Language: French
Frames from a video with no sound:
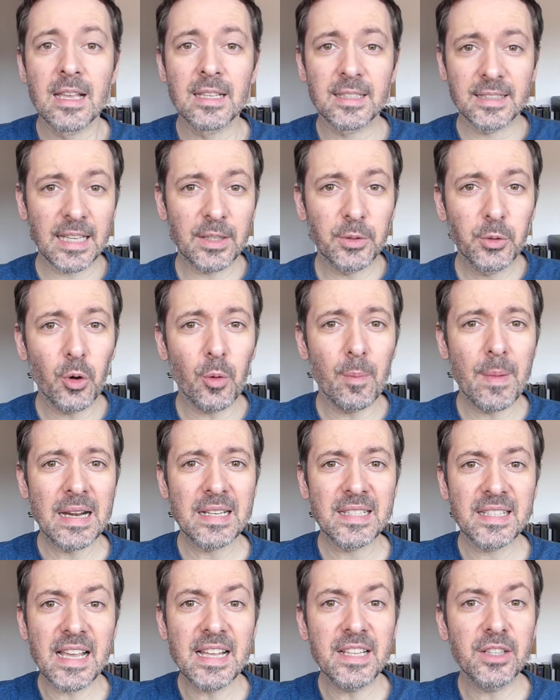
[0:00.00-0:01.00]
cette cour
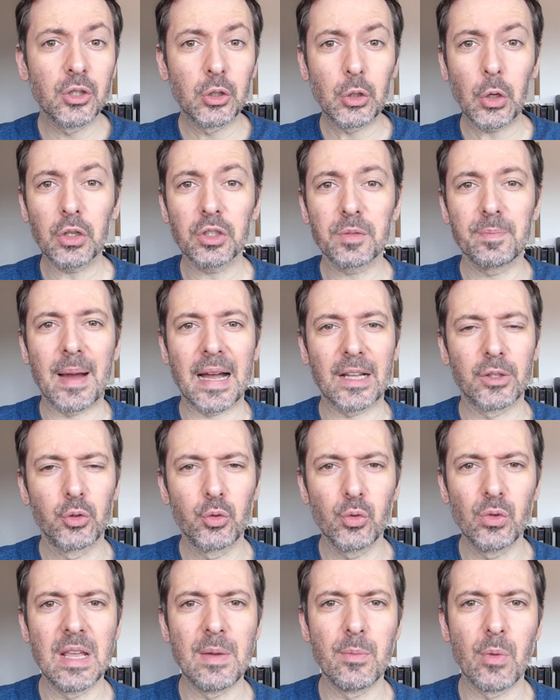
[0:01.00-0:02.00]
malsaine tente par
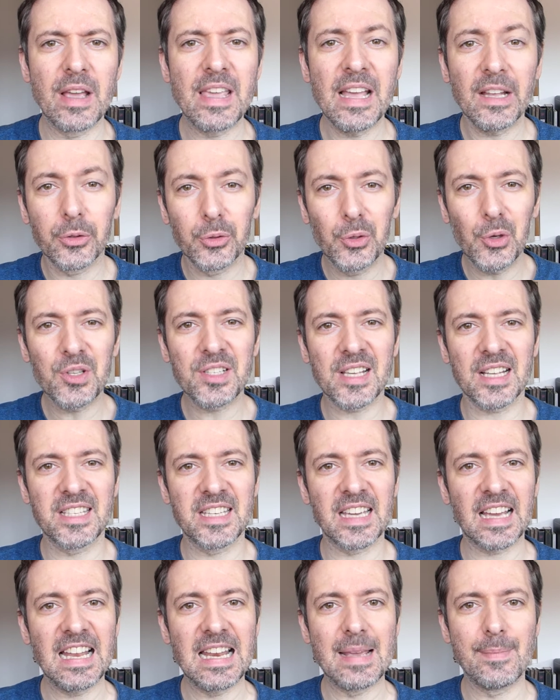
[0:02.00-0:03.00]
tous les moyens de
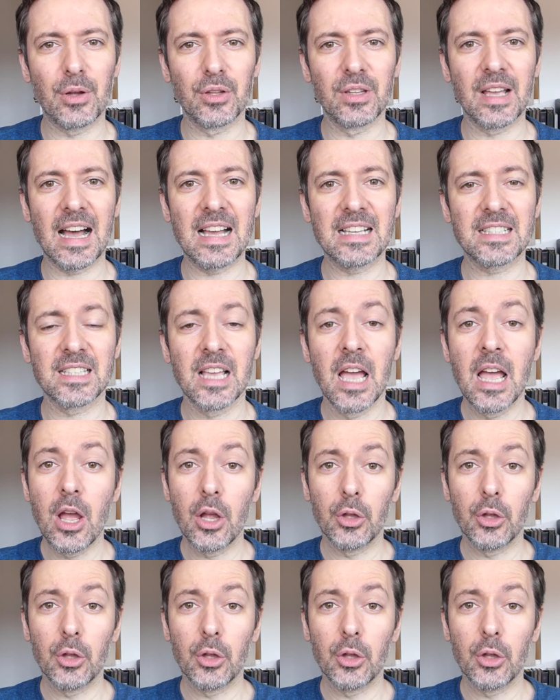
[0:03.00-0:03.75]
s'attirer les bonnes grâces